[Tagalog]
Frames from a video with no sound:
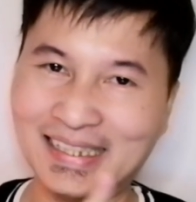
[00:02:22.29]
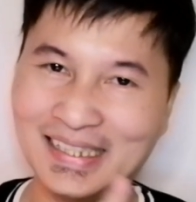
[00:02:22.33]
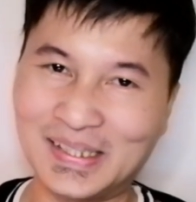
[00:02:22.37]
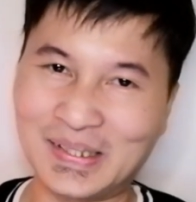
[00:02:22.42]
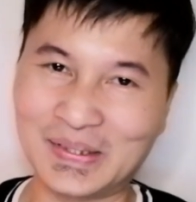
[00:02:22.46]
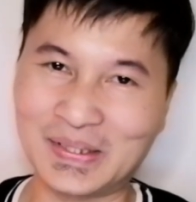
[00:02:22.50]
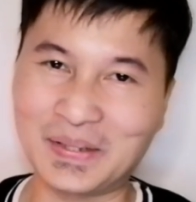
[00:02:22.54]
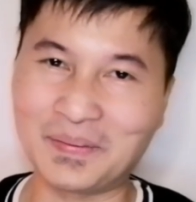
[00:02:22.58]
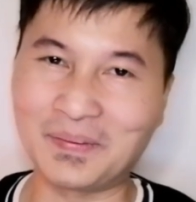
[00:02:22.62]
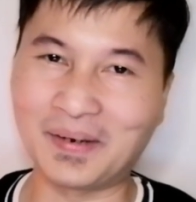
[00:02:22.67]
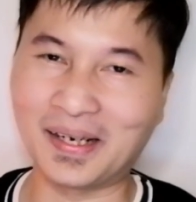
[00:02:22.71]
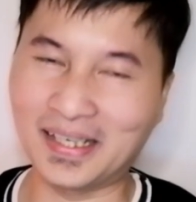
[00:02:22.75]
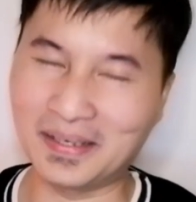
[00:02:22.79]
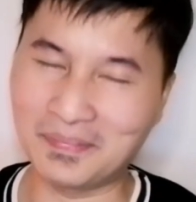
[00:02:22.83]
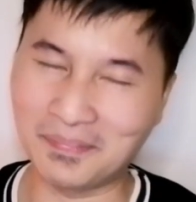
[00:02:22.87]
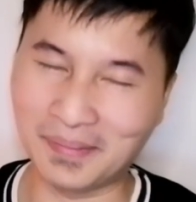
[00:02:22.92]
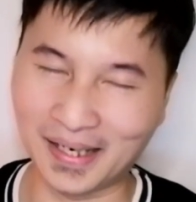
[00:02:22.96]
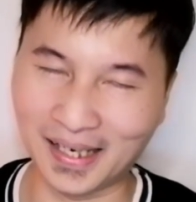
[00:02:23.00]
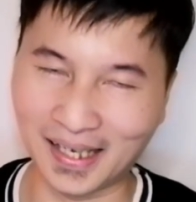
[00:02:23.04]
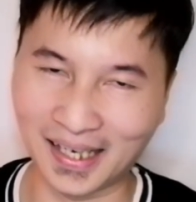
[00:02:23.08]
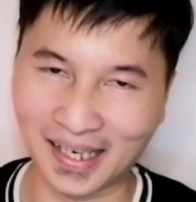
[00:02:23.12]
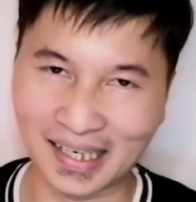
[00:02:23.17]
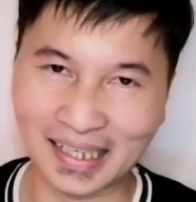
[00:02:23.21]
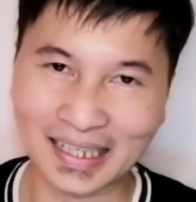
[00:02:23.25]
Alright? So,
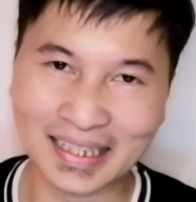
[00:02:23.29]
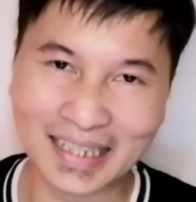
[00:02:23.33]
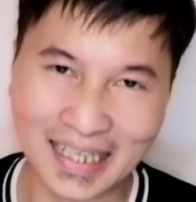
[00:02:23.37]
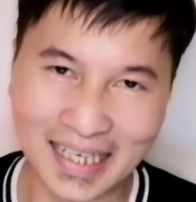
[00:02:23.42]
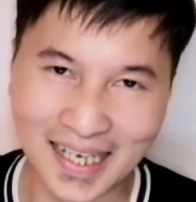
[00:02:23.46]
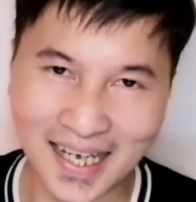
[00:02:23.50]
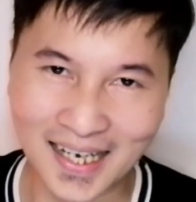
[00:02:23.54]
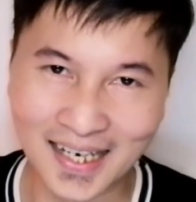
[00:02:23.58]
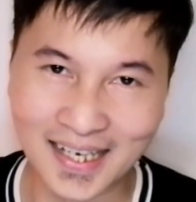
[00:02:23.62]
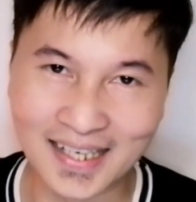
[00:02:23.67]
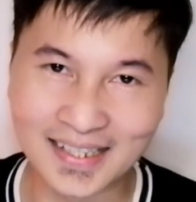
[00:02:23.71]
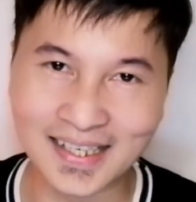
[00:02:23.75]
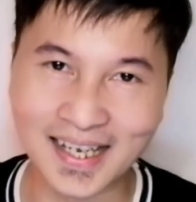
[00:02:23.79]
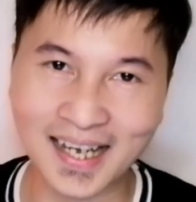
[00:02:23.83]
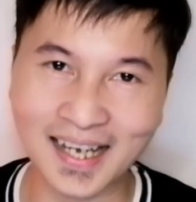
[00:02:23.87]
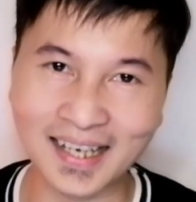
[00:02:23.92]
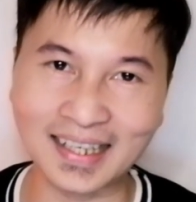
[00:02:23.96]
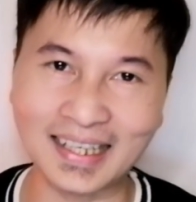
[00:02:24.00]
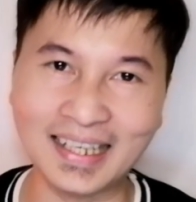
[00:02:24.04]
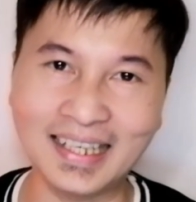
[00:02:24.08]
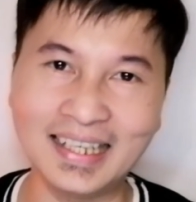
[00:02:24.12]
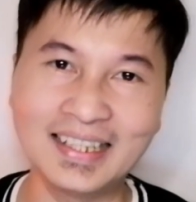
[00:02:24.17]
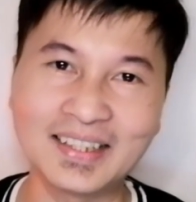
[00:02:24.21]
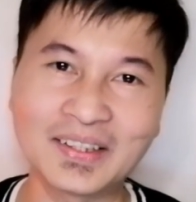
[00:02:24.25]
sa mga hindi pa
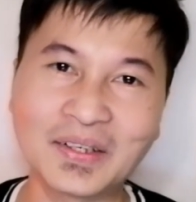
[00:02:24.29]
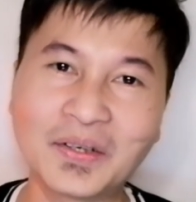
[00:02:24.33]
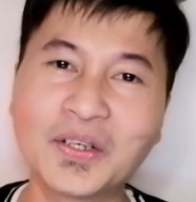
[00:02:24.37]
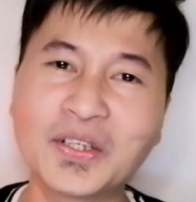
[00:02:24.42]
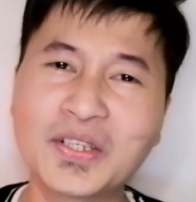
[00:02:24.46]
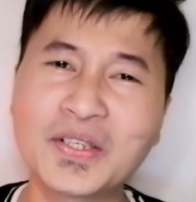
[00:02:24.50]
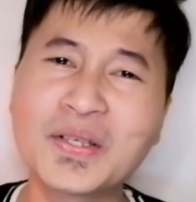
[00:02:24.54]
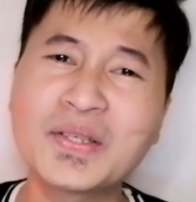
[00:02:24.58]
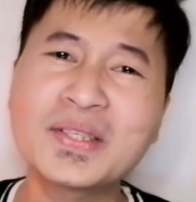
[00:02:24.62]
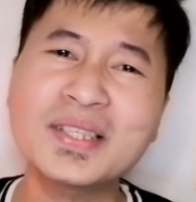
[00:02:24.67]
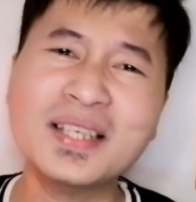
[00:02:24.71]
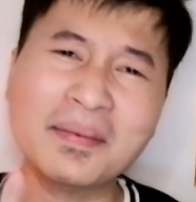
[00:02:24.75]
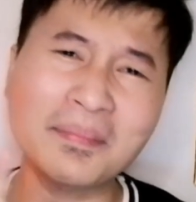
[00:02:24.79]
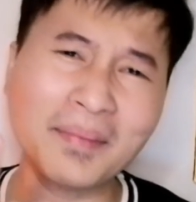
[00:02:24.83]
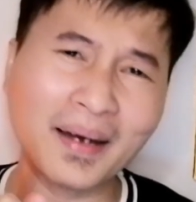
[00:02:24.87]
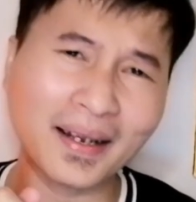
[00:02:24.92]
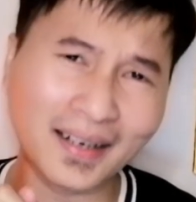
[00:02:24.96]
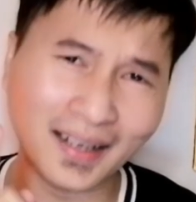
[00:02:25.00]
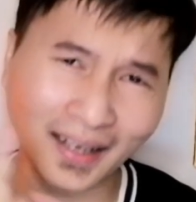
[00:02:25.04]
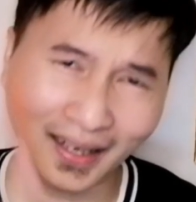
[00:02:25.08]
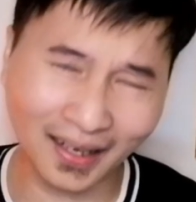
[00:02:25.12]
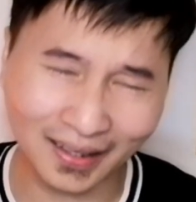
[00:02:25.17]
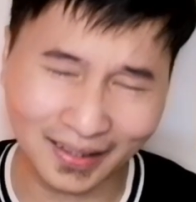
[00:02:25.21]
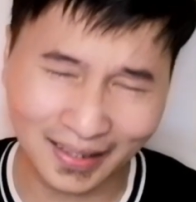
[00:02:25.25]
nakakilala sa akin or
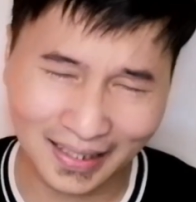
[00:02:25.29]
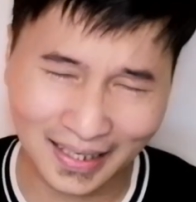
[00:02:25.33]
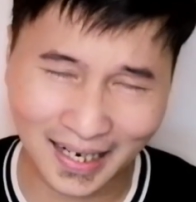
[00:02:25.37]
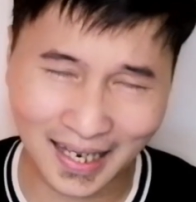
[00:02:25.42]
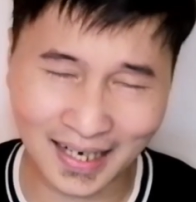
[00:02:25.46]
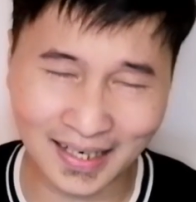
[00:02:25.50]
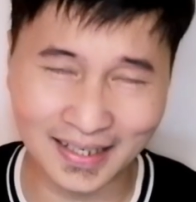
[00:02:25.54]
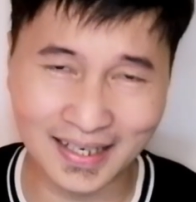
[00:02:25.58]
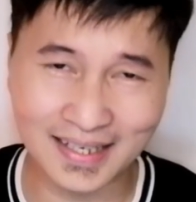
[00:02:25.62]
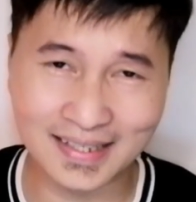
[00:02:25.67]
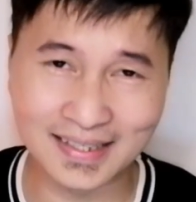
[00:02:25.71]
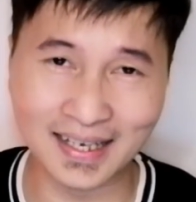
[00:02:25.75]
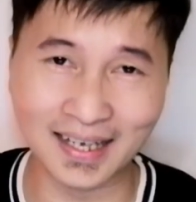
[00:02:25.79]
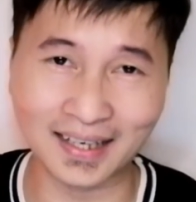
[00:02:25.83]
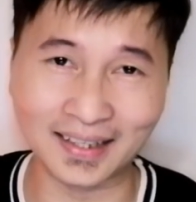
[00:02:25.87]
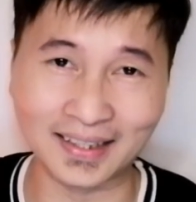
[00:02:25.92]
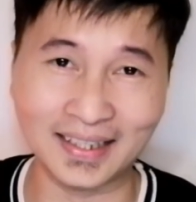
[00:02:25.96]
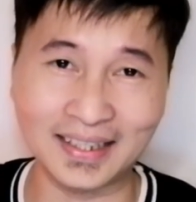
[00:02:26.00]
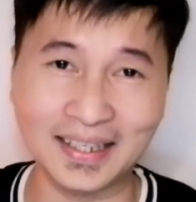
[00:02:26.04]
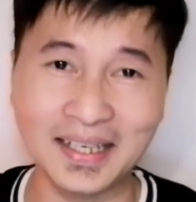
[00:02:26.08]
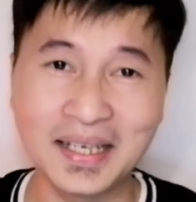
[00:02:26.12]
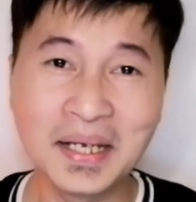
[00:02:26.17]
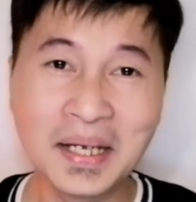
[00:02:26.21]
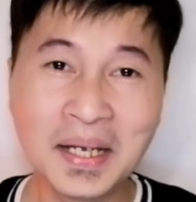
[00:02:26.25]
dun sa mga
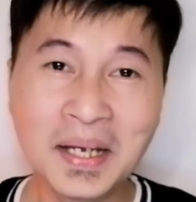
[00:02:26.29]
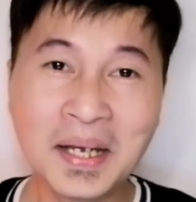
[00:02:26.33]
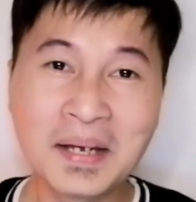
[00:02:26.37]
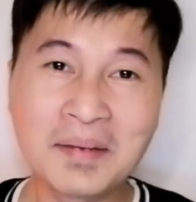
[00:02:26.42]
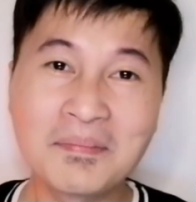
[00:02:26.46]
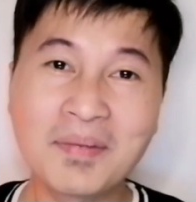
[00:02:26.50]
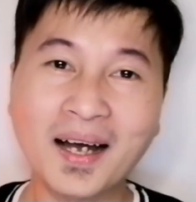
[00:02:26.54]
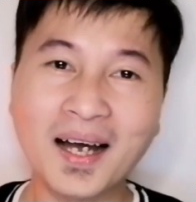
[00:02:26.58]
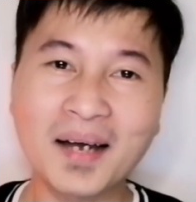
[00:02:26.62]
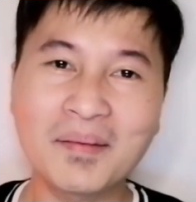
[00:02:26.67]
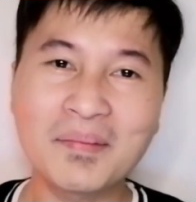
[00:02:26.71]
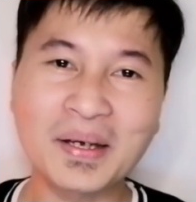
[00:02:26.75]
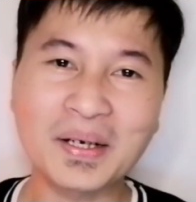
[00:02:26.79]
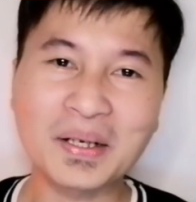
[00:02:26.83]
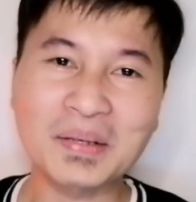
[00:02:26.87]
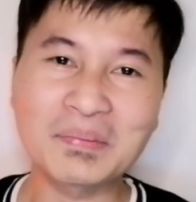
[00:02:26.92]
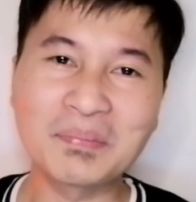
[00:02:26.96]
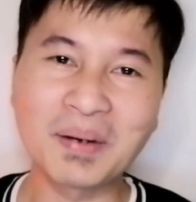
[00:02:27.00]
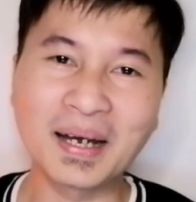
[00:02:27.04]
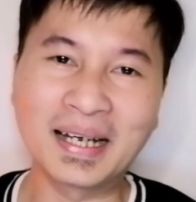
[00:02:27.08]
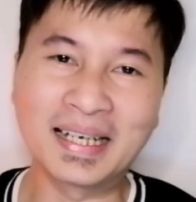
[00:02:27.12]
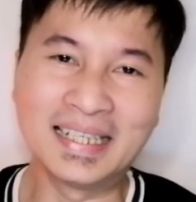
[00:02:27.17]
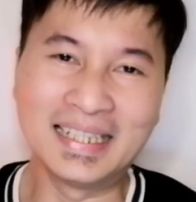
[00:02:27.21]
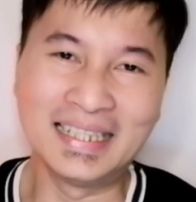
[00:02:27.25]
nakakilala na sa akin,
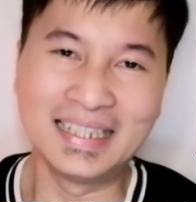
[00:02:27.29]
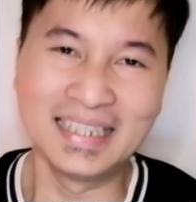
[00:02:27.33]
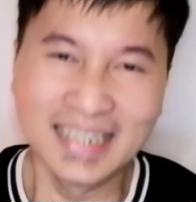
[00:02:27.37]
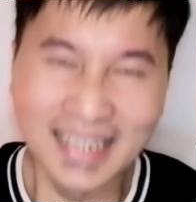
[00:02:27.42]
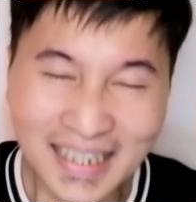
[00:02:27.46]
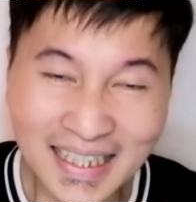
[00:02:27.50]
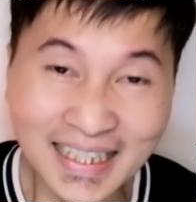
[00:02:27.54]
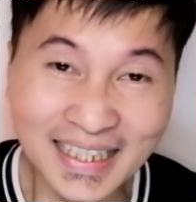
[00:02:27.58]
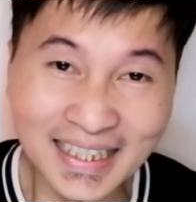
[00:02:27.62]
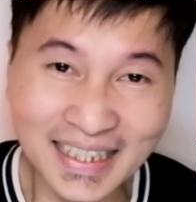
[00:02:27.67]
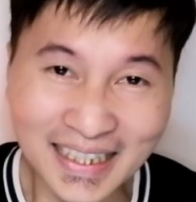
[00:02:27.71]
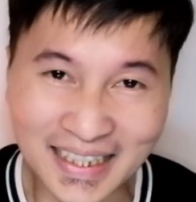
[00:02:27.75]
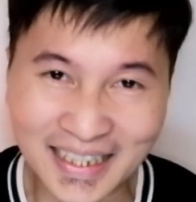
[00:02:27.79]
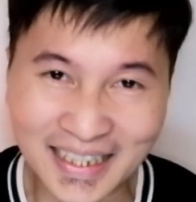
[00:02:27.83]
baka meron pa